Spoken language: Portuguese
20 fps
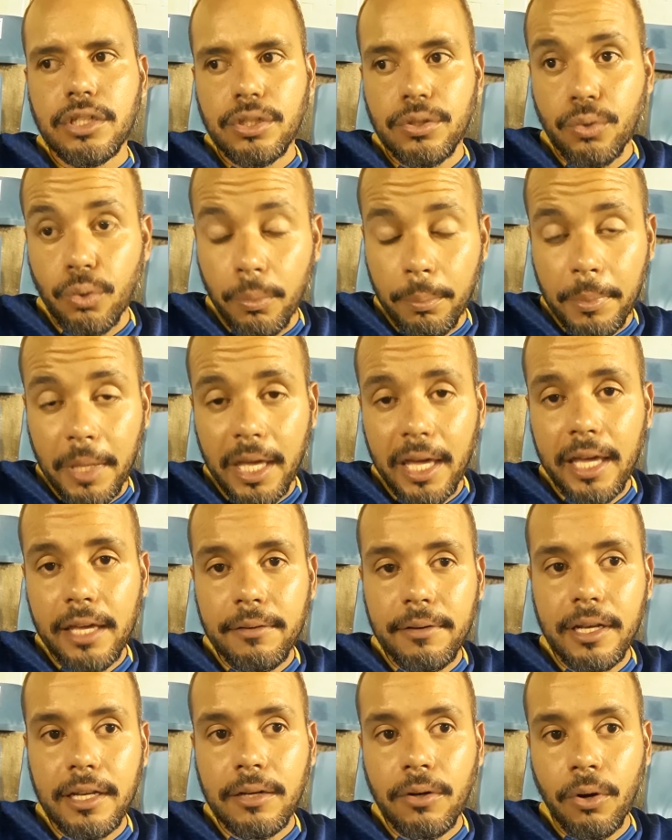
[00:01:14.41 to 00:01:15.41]
No
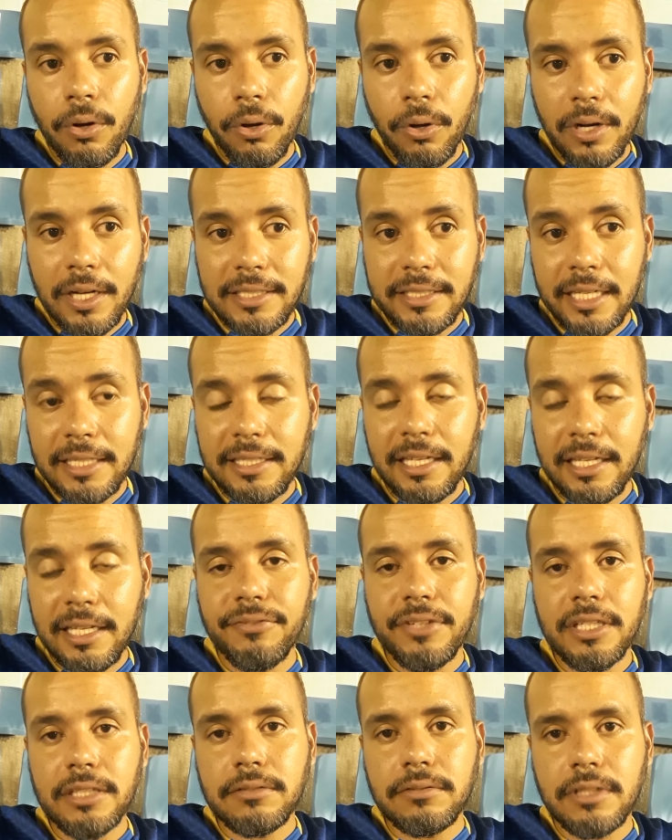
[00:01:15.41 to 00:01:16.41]
meio, ele coloca Tata
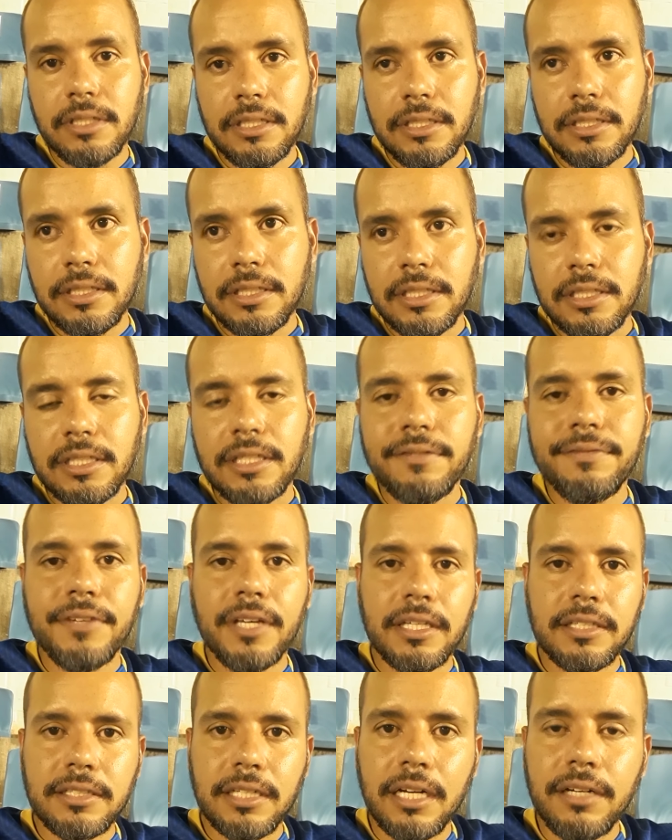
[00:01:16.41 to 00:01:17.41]
Vito, né? Que
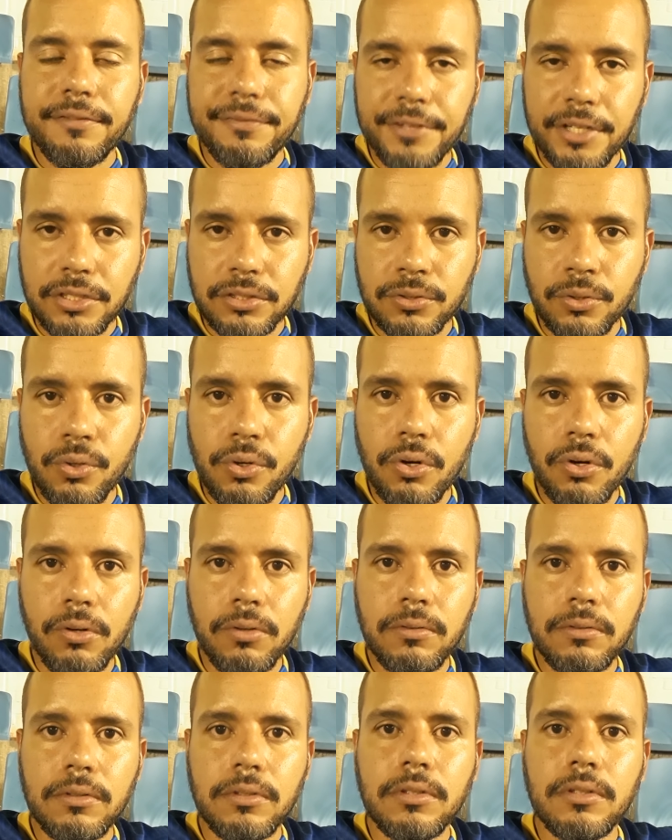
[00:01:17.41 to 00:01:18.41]
vinha entrando e fez gol.